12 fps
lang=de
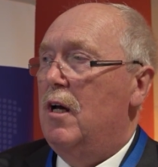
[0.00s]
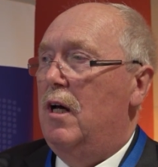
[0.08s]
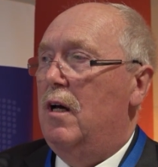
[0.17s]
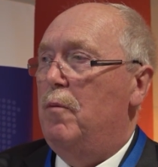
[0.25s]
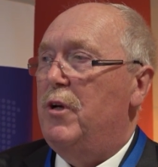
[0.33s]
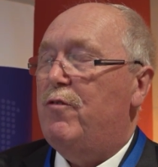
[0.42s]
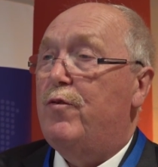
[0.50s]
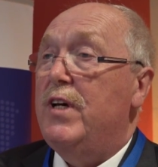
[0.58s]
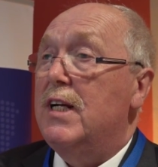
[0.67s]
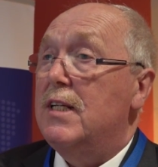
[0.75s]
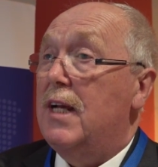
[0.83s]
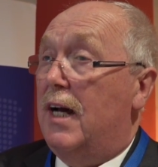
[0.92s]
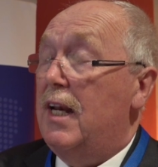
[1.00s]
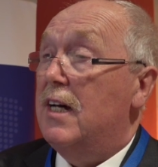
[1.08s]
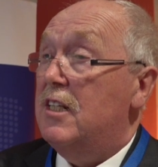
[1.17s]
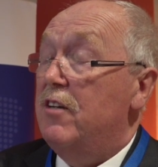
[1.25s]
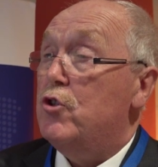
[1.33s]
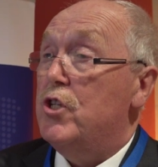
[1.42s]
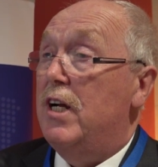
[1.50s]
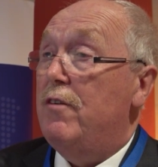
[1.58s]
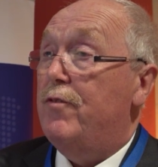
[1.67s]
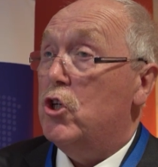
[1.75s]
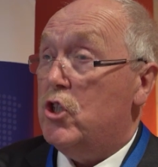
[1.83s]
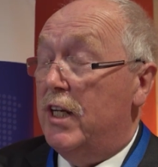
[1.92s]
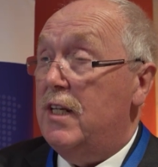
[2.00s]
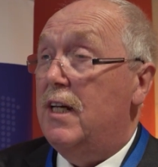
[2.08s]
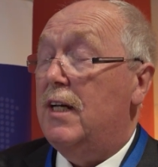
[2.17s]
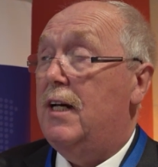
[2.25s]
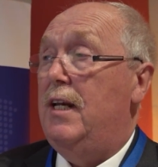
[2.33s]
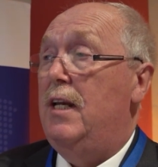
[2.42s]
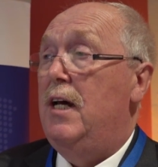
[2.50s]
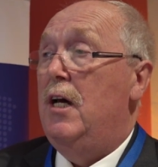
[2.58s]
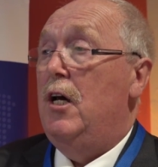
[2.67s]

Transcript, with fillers: äh, mit vielen relativ schnell verständigen kann.